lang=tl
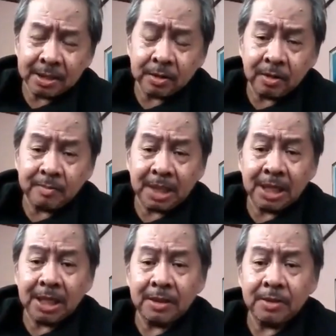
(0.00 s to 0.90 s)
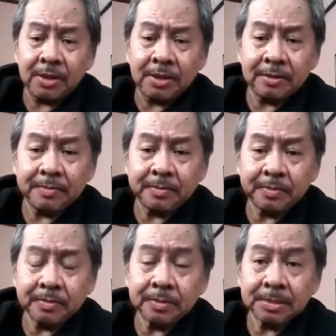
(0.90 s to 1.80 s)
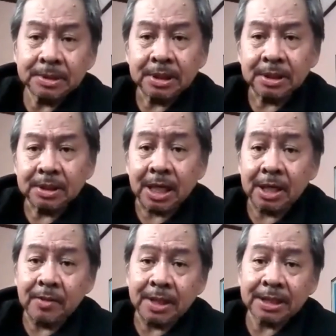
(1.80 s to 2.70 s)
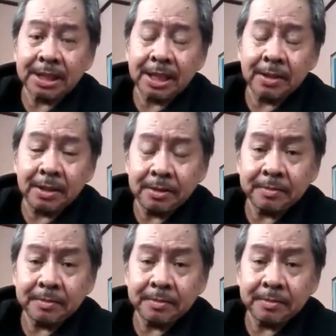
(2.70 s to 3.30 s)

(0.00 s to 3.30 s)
years old pa lang ako noon sa UST, ano?